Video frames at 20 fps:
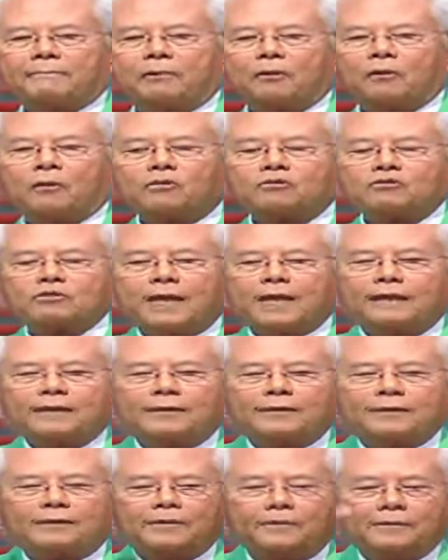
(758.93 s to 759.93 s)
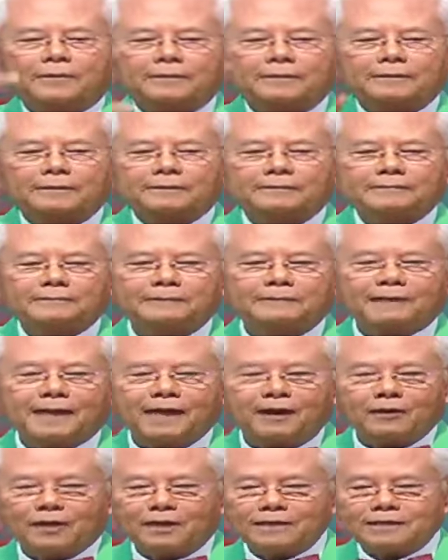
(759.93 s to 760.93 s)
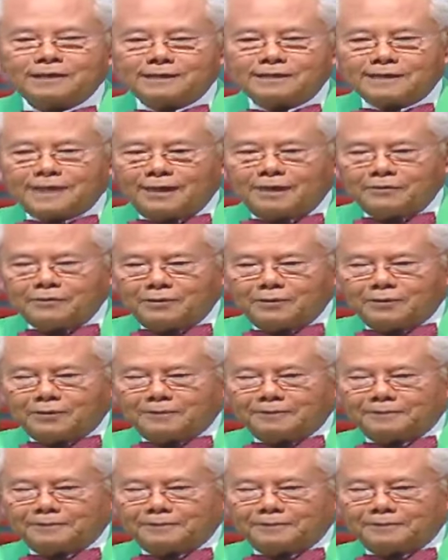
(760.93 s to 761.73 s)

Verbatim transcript: ko sa inyo, anong isisigaw nyo?